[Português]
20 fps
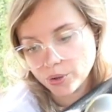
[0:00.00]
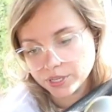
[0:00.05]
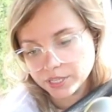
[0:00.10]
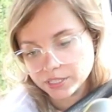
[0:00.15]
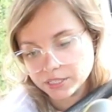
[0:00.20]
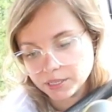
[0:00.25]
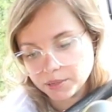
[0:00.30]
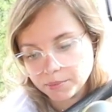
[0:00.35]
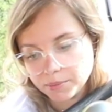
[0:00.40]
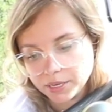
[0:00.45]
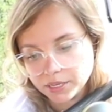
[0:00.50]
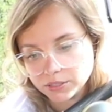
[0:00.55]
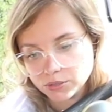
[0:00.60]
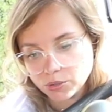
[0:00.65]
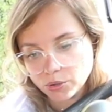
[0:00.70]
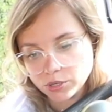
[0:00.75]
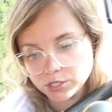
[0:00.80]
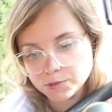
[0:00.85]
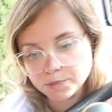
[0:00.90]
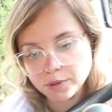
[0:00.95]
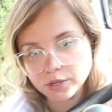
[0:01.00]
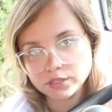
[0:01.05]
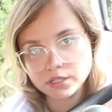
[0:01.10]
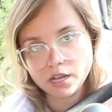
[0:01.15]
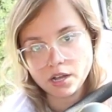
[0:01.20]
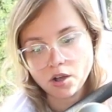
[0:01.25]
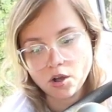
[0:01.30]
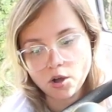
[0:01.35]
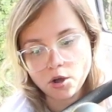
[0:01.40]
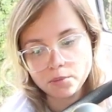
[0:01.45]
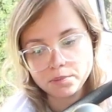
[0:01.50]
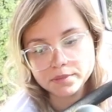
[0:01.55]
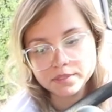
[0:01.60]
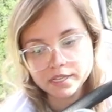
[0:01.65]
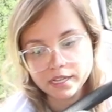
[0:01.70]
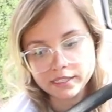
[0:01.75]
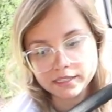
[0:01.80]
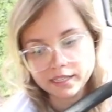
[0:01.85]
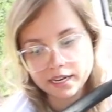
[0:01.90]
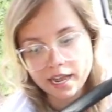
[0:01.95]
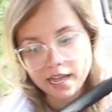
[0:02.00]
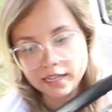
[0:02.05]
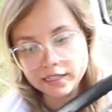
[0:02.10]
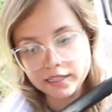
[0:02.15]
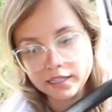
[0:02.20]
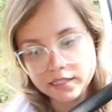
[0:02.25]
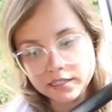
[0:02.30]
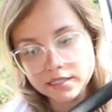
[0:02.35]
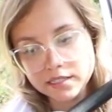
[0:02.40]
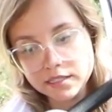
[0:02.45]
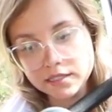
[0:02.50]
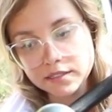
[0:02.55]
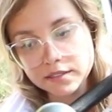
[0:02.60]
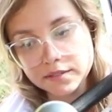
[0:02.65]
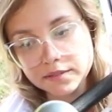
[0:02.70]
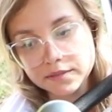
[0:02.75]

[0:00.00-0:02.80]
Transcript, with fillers: aqui também dois porta-copos retráteis.